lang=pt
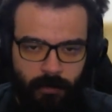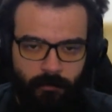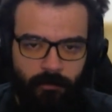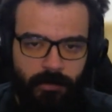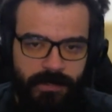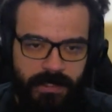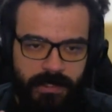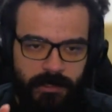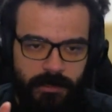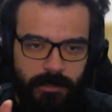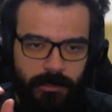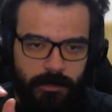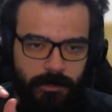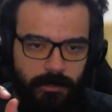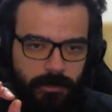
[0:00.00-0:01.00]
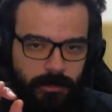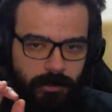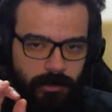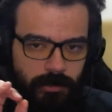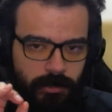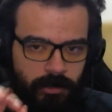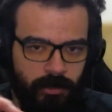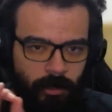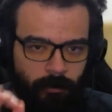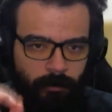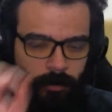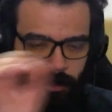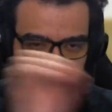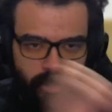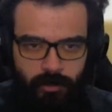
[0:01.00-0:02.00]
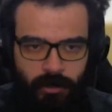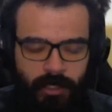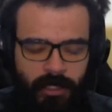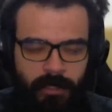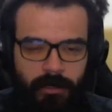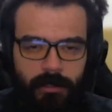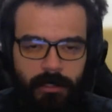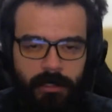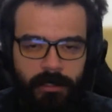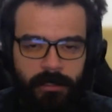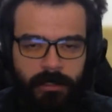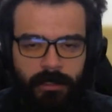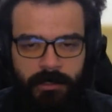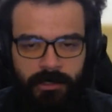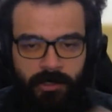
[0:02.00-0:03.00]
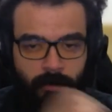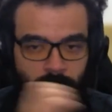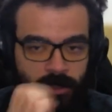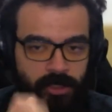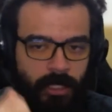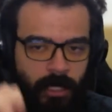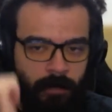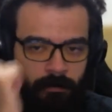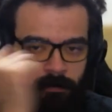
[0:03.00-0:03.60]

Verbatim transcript: Você só pode jogar, uh, uh, só pode